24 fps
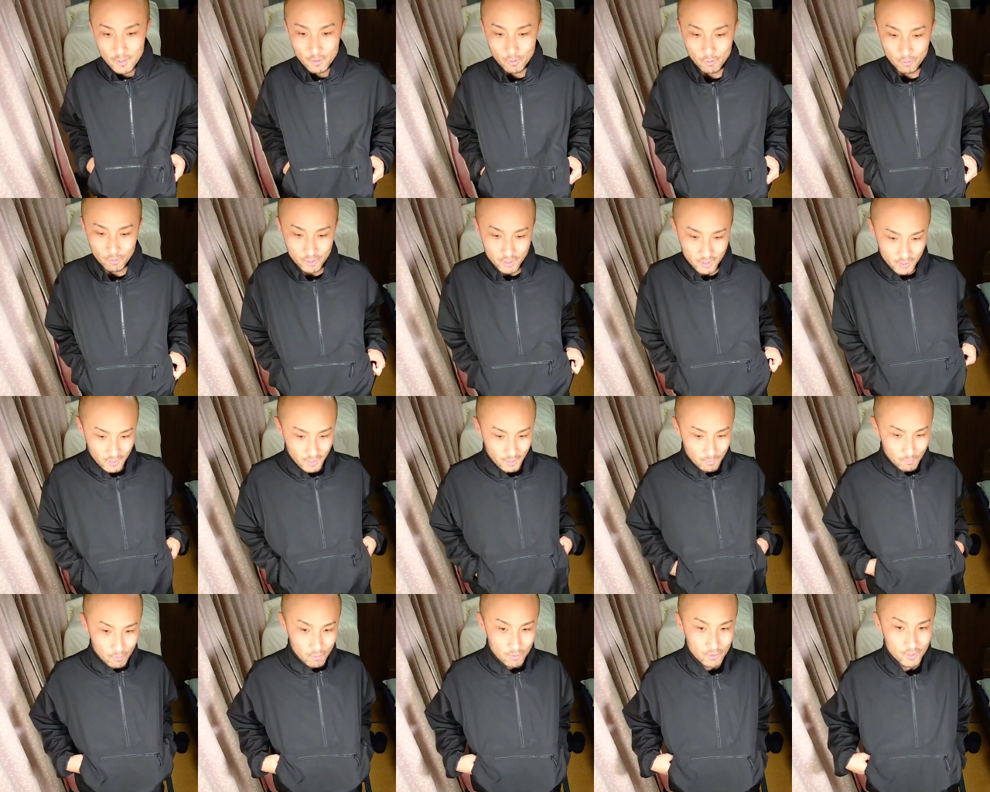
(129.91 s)
よろし
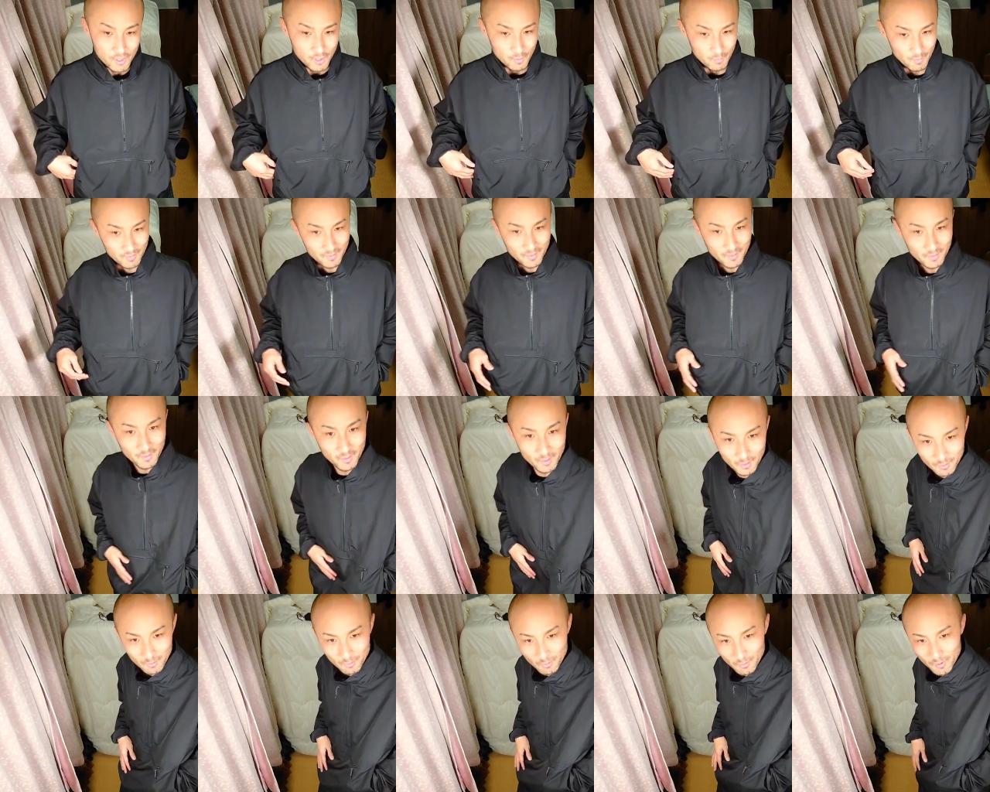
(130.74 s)
いかもしれません
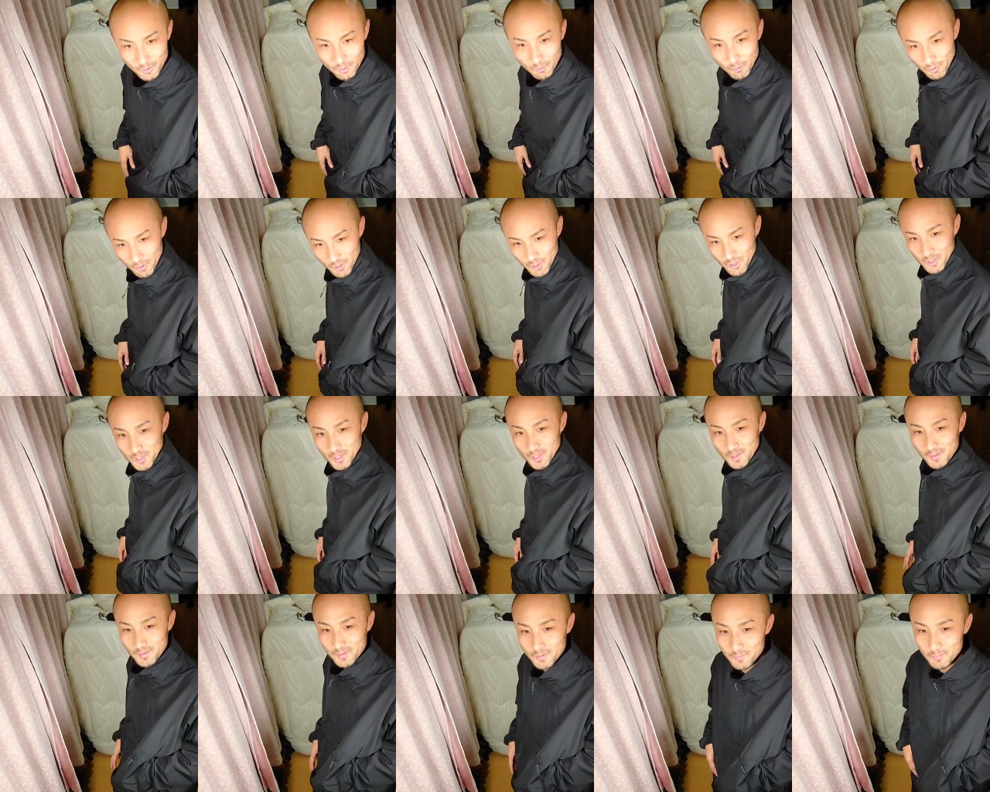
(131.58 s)
ね。これはよろし
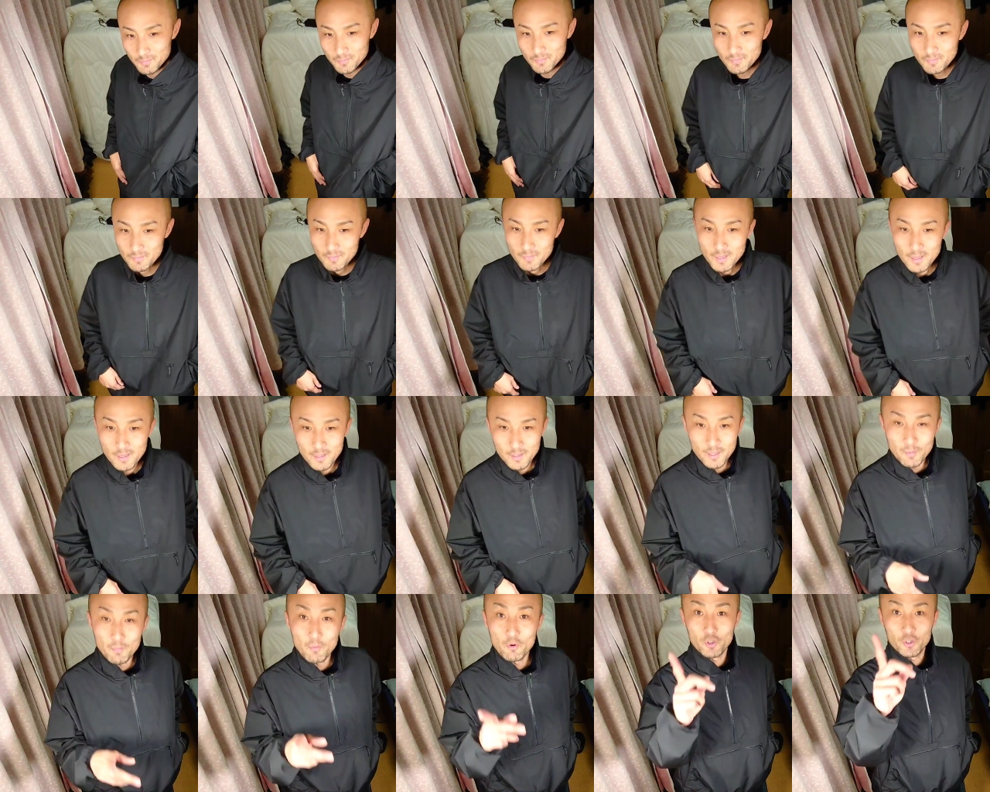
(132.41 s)
いです。
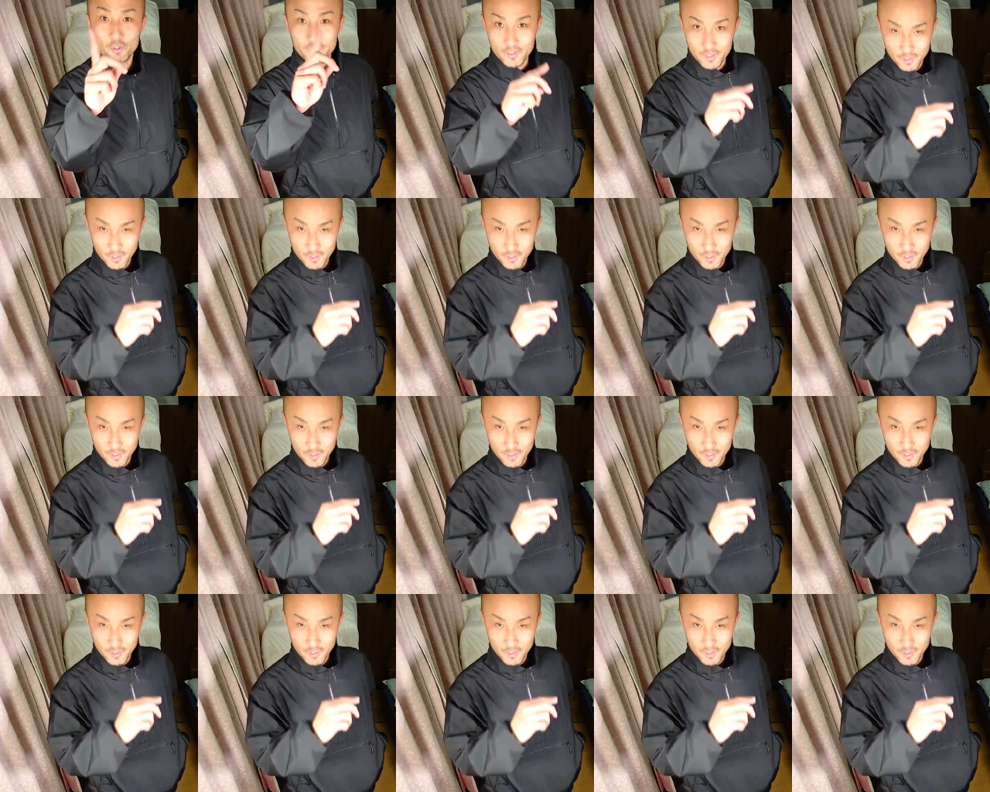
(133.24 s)
で、も